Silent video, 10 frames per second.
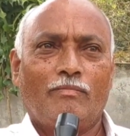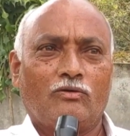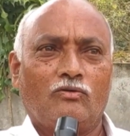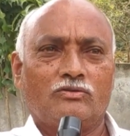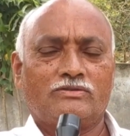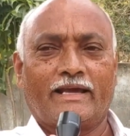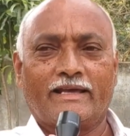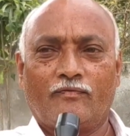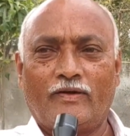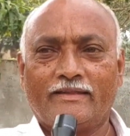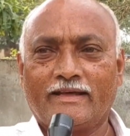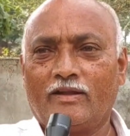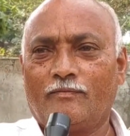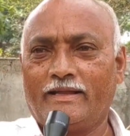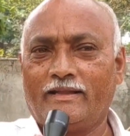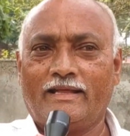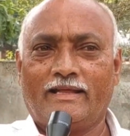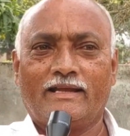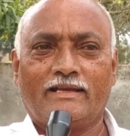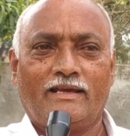మనం తగిన ఫలితాన్ని
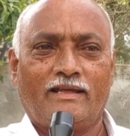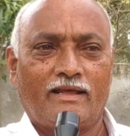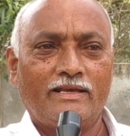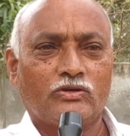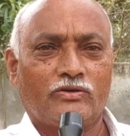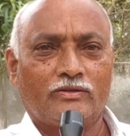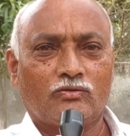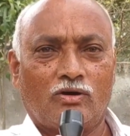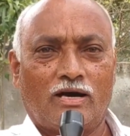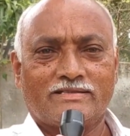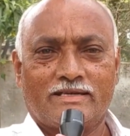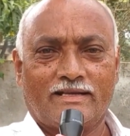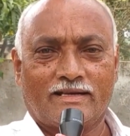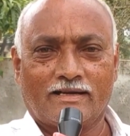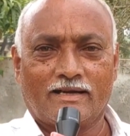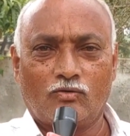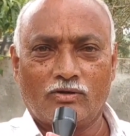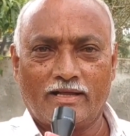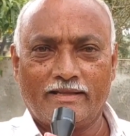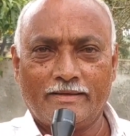పొందేదానికి రైతుకు ఎంతో ఆశాజనకంగా
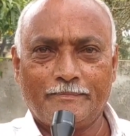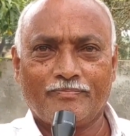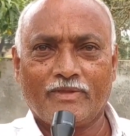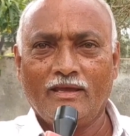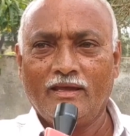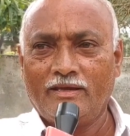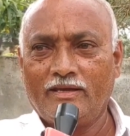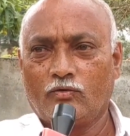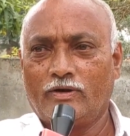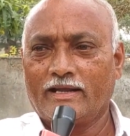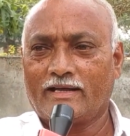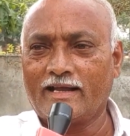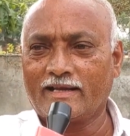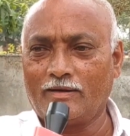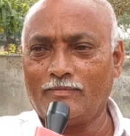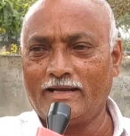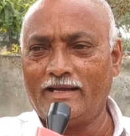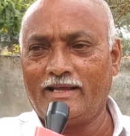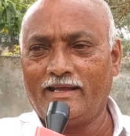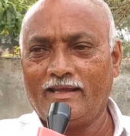ఉంటుంది ఇటువంటి
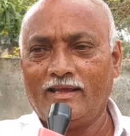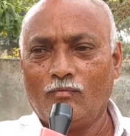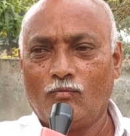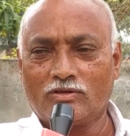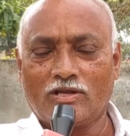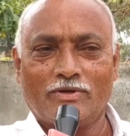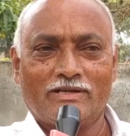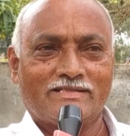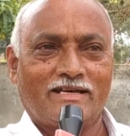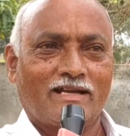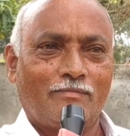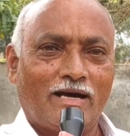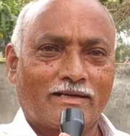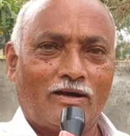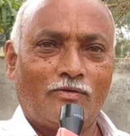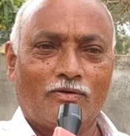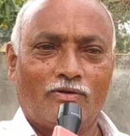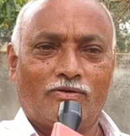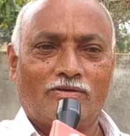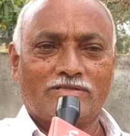కార్యక్రమాన్ని మొట్టమొదటిసారిగా మా
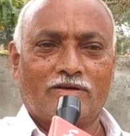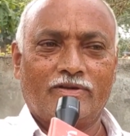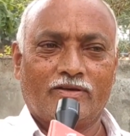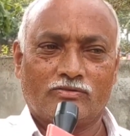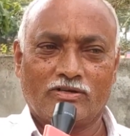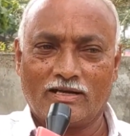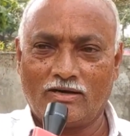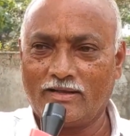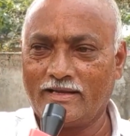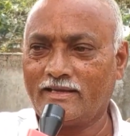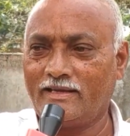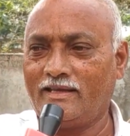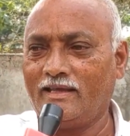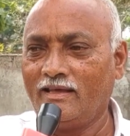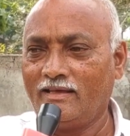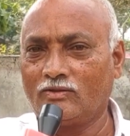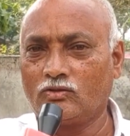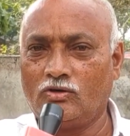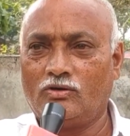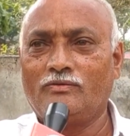గ్రామంలో సఫలీకృతం కావడానికి
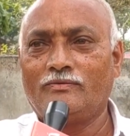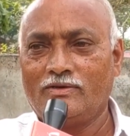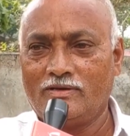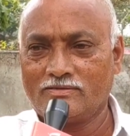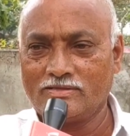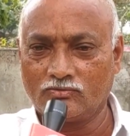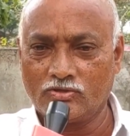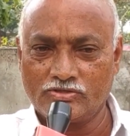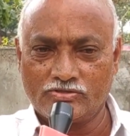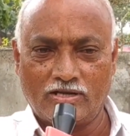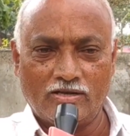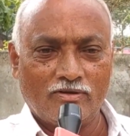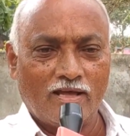ఎంతో సంతోషిస్తున్నాం